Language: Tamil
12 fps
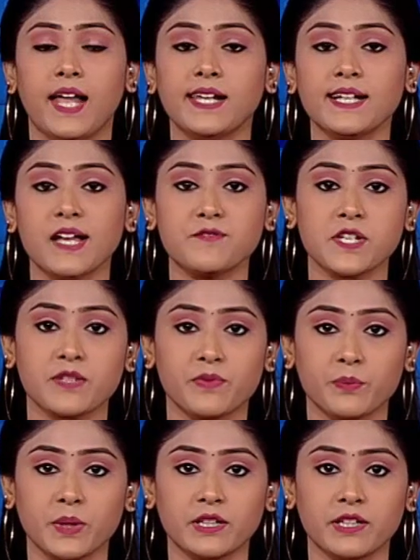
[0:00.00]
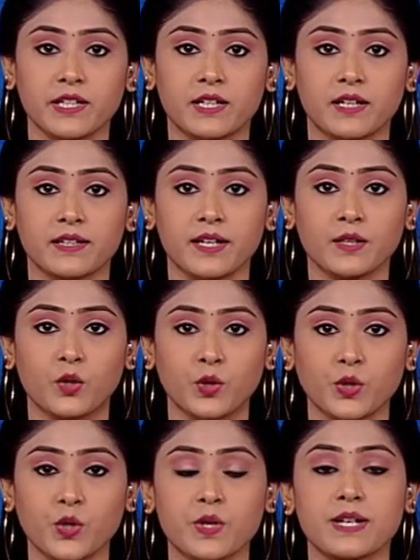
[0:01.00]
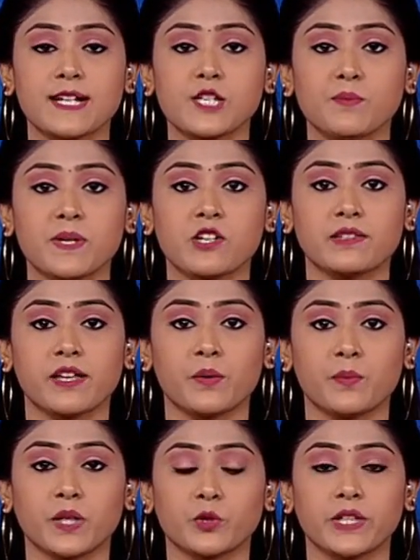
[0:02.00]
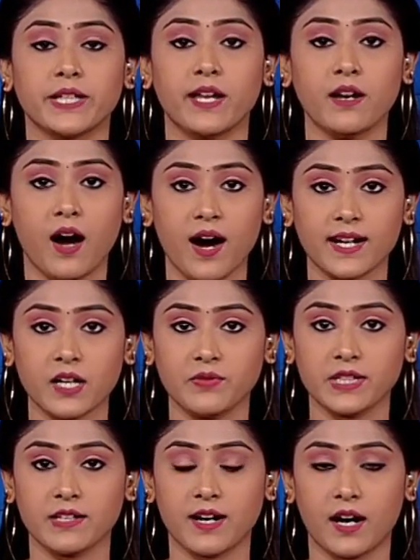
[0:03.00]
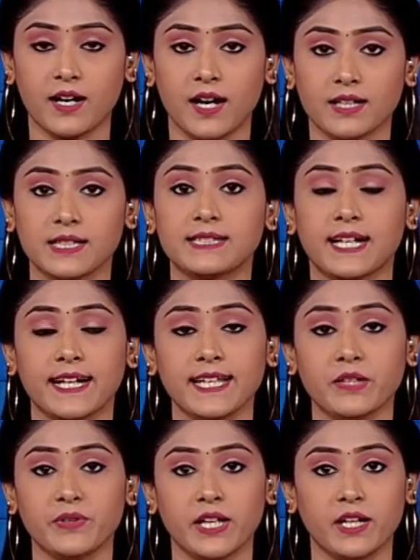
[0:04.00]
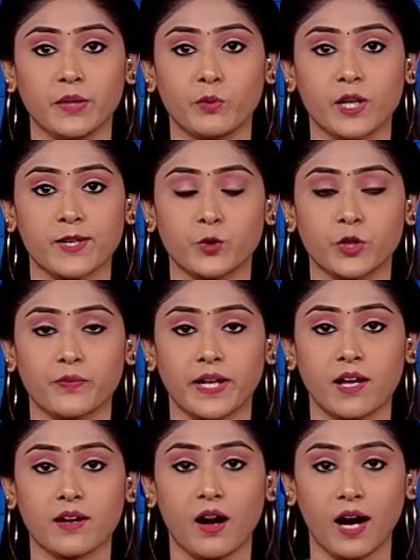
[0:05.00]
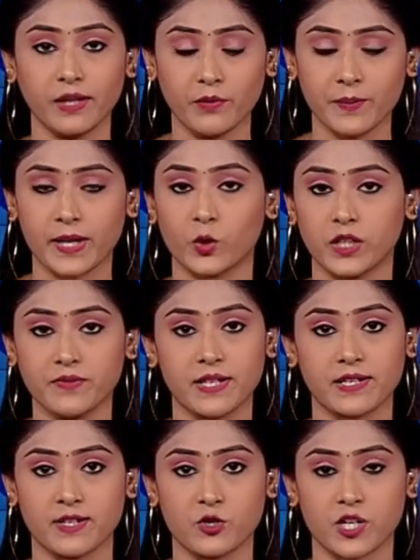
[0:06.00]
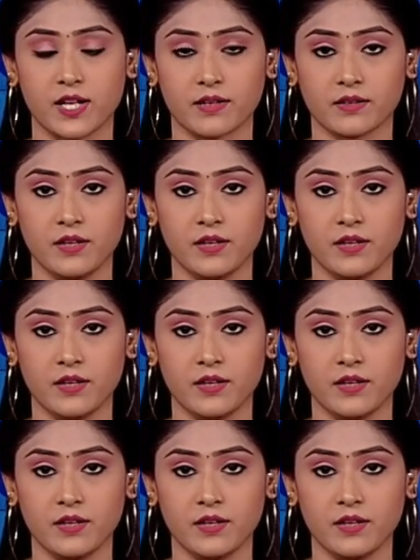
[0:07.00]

ஹெலிகாப்டர் விபத்து நிகழ்ந்த குன்னூர் நஞ்சபட்சத்திரம் பகுதியில் ஆறாவது நாளாக தடயவியல் நிபுணர் குழுவினர் ஆய்வு மேற்கொண்டு வருகின்றனர்